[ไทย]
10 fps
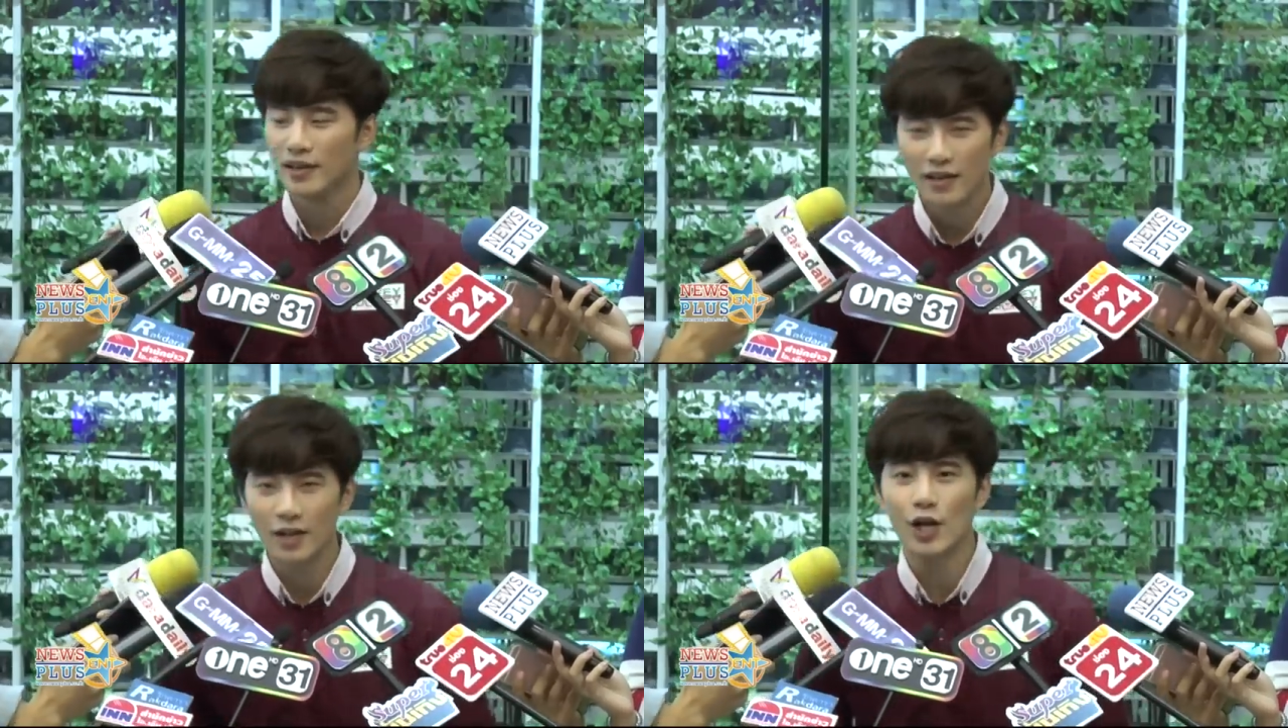
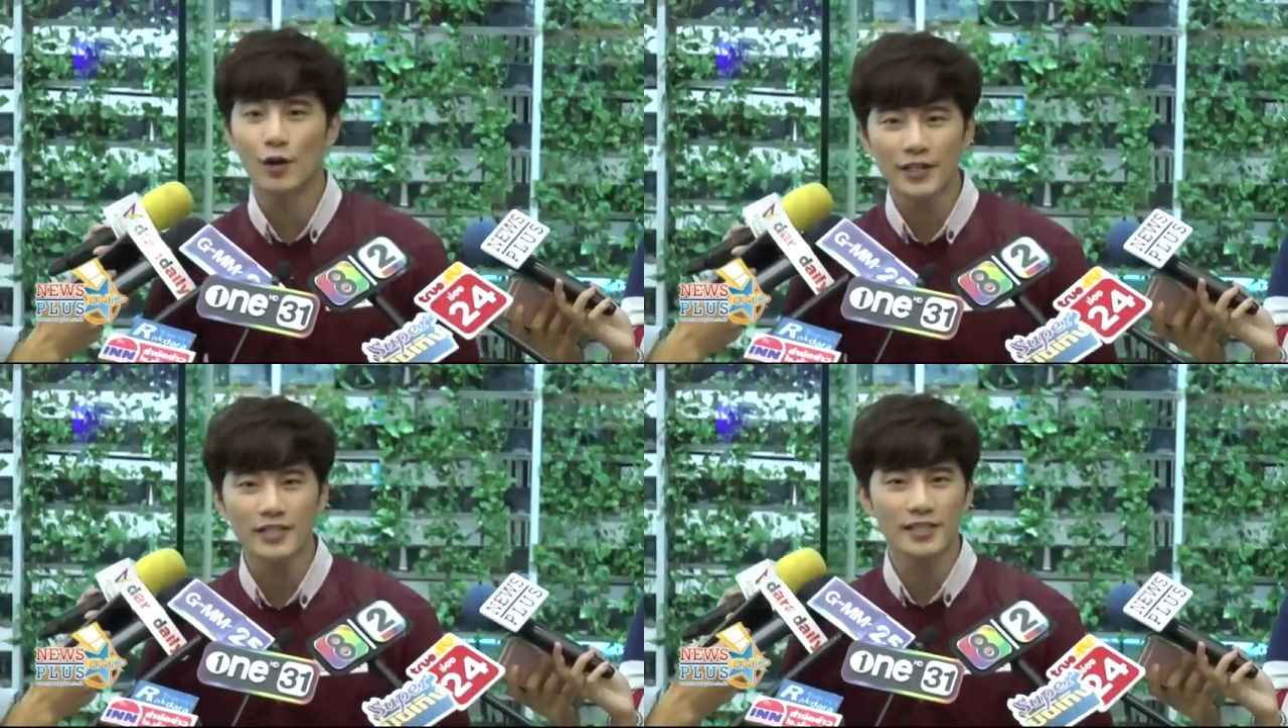ก็เลย
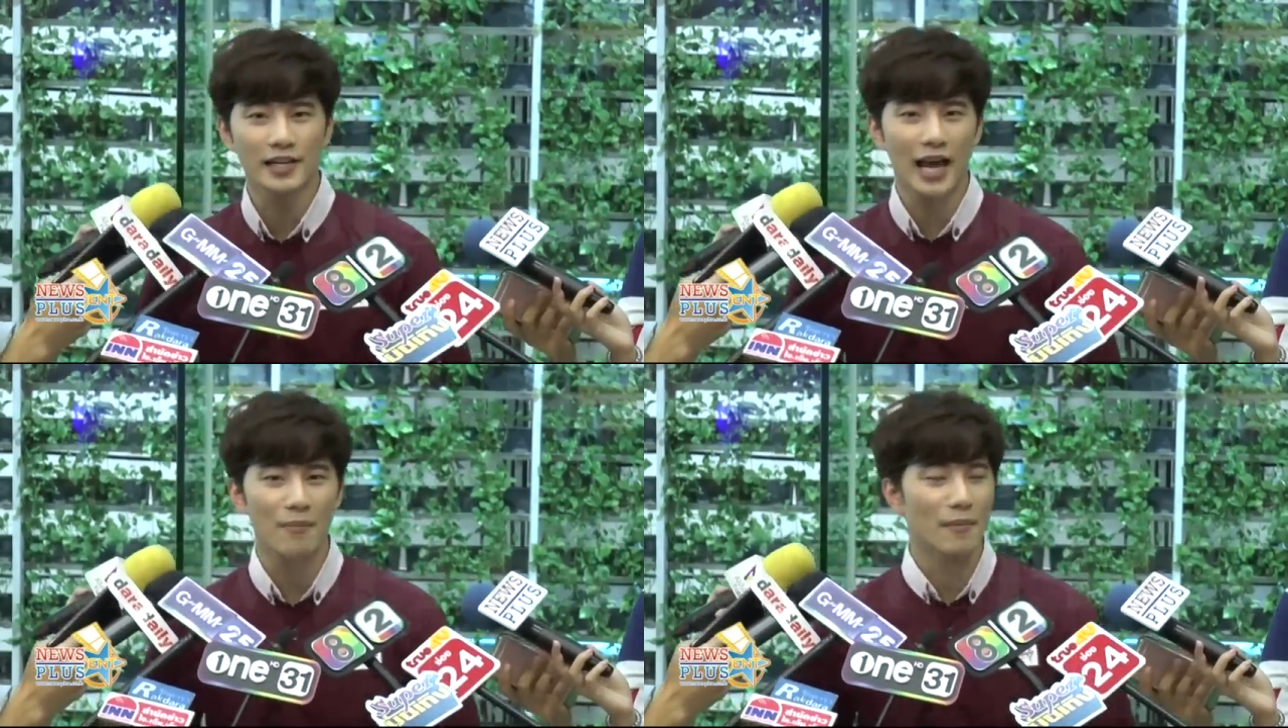เรานี้จะจั
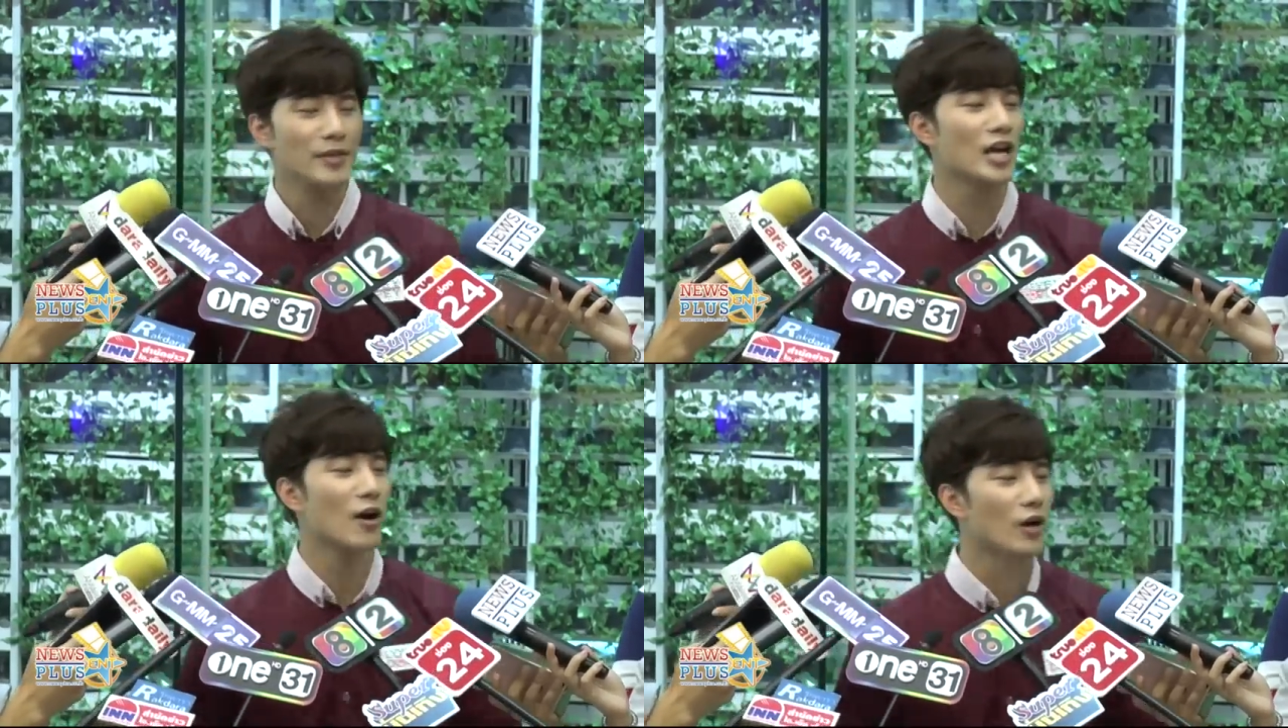ดงานเบ
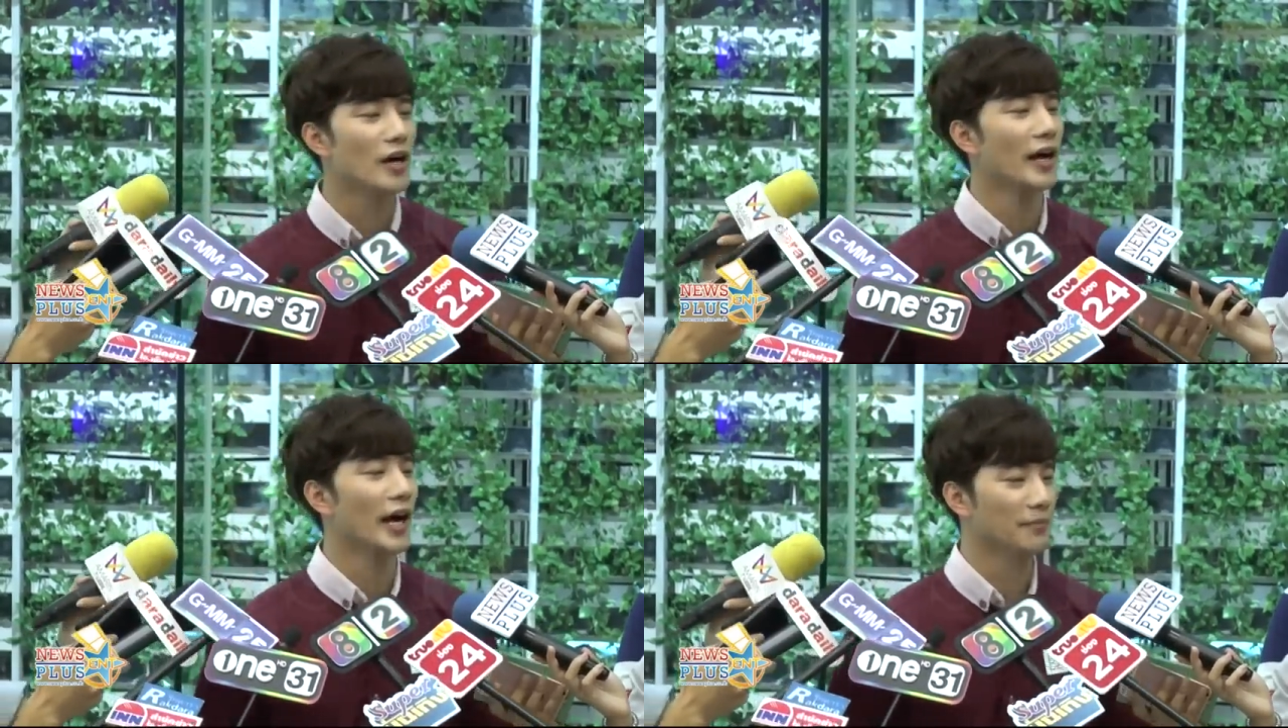บี้ชาวเวอ
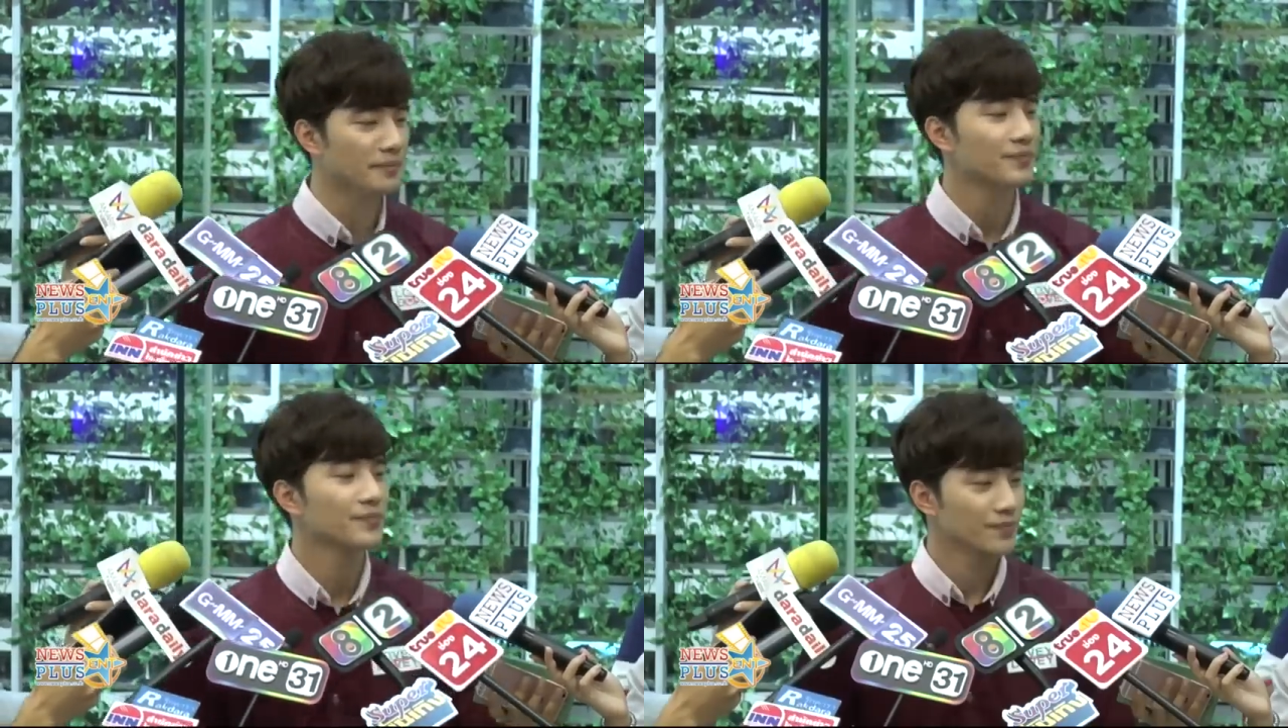ร์ครับ
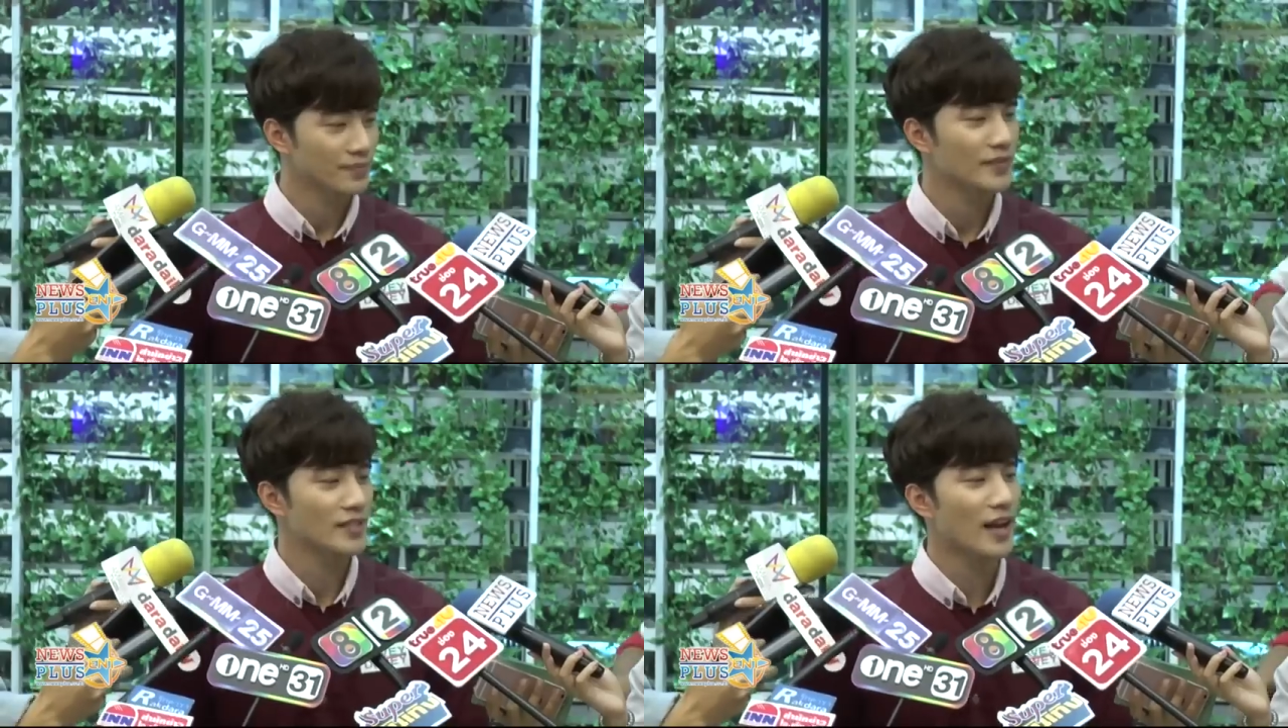
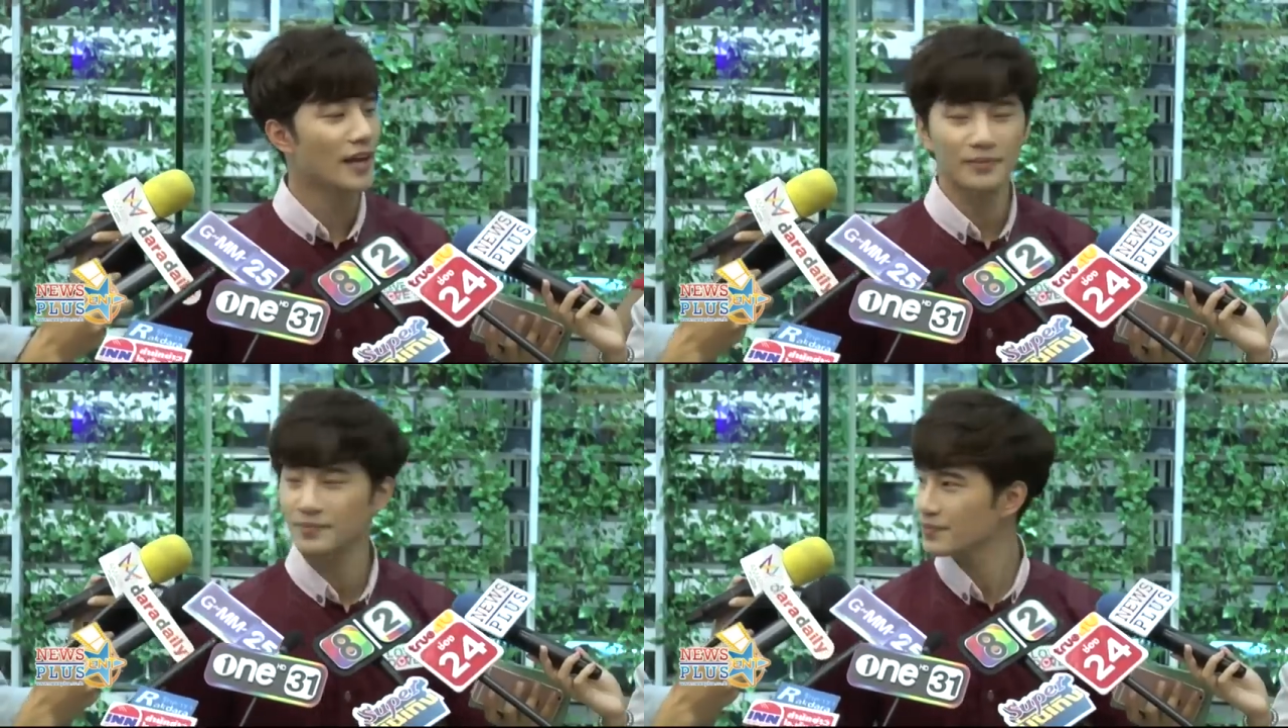ใช่
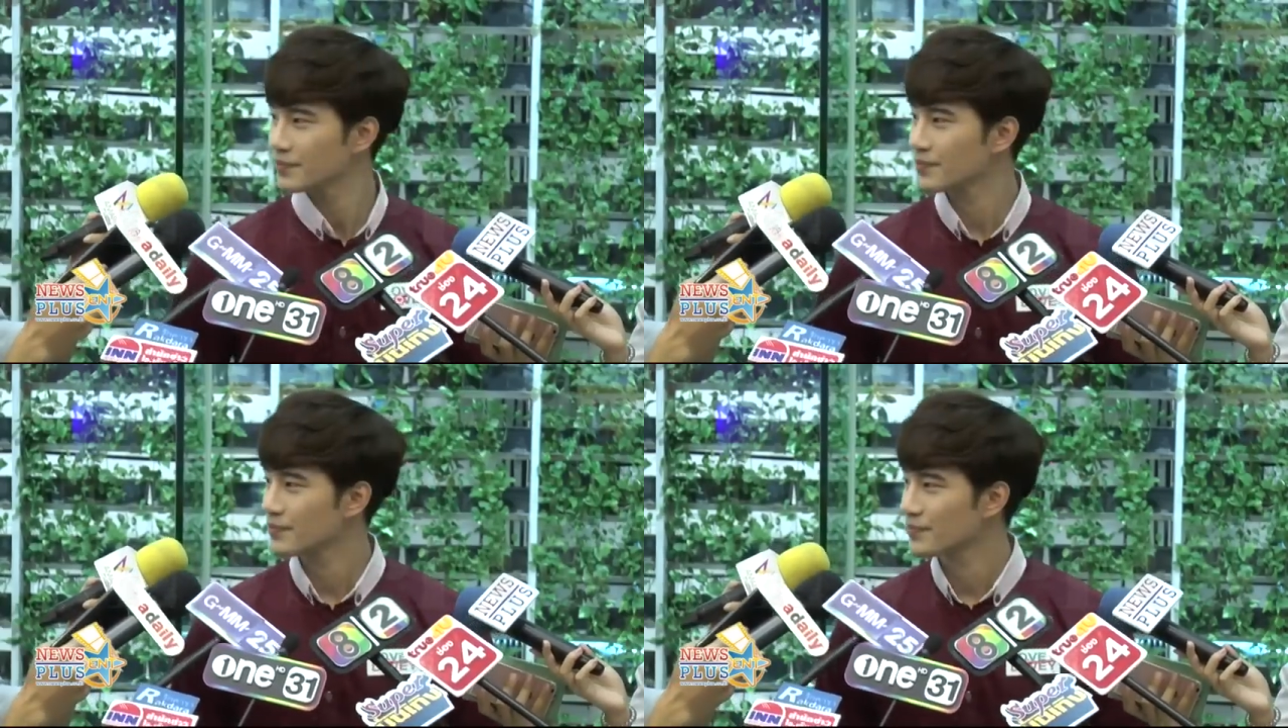เราจะ
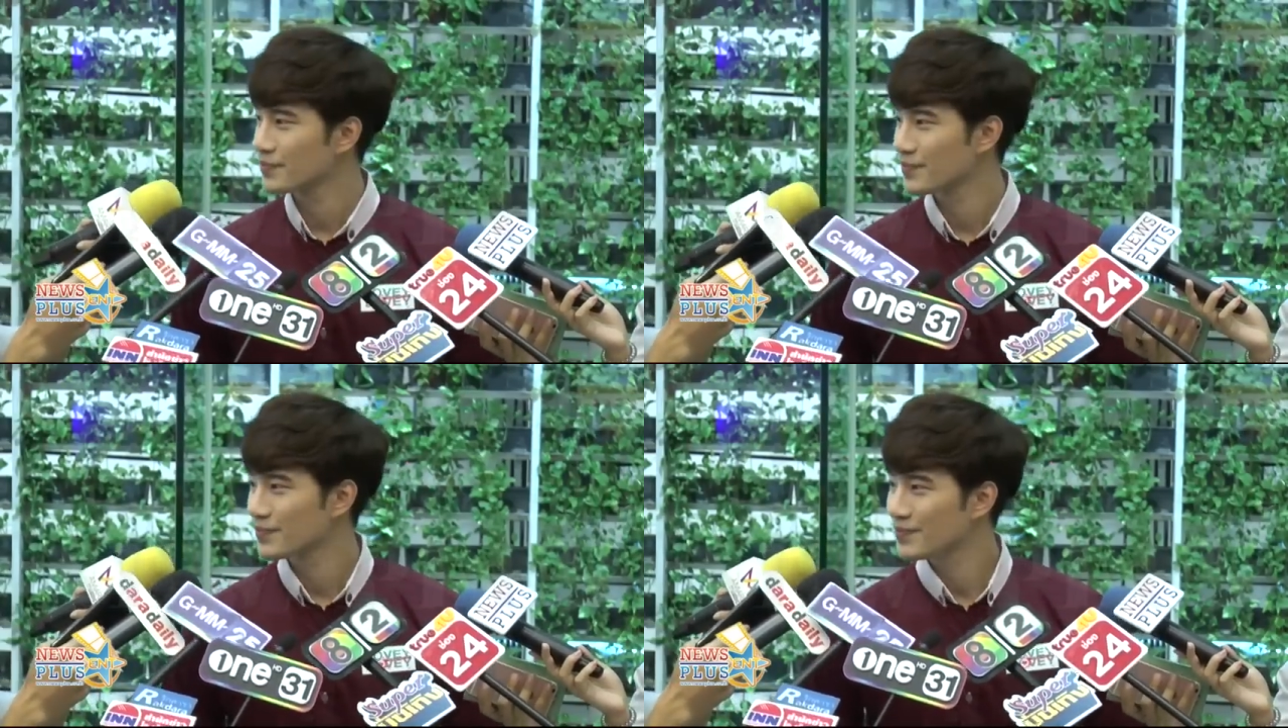ไม่เห็นแล้ว
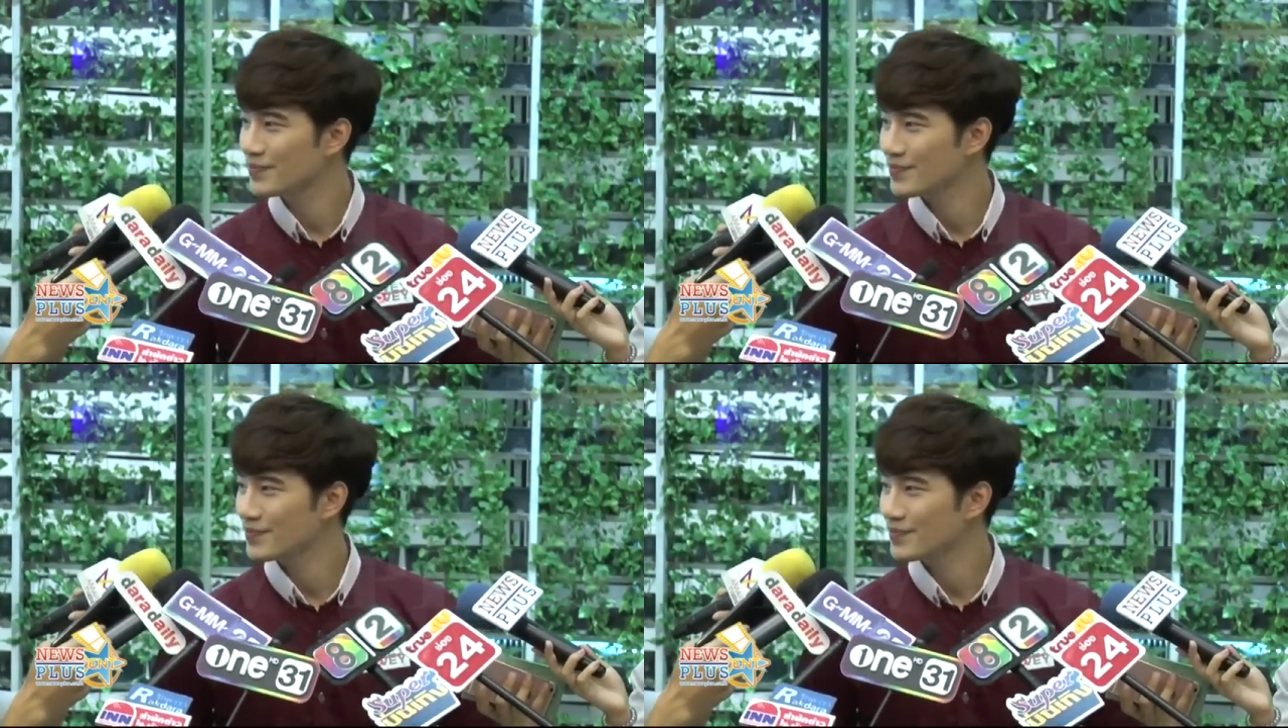ลูกไง